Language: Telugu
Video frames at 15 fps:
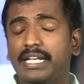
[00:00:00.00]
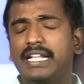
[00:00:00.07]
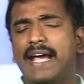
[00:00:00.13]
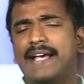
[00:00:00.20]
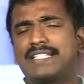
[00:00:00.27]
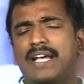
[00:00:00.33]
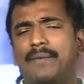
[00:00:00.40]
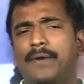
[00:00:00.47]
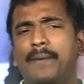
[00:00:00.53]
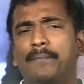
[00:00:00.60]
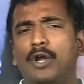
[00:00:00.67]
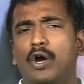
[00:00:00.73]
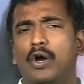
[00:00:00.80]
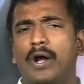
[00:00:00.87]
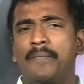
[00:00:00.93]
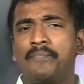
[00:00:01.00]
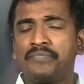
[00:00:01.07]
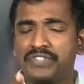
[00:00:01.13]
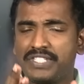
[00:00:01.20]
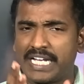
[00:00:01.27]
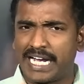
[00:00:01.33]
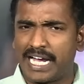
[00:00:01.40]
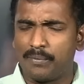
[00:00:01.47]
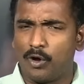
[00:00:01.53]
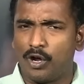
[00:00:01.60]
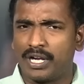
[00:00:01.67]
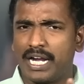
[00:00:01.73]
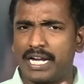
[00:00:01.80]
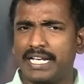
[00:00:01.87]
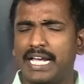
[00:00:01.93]
ఇదే సమయంలో
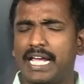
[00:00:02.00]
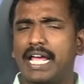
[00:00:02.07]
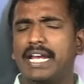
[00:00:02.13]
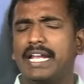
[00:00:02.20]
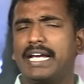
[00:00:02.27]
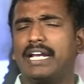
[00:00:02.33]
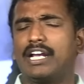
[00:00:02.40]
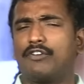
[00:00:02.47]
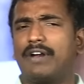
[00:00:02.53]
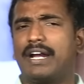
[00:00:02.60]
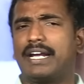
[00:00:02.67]
జగన్మోహన్ రెడ్డికి ఎన్నికలకు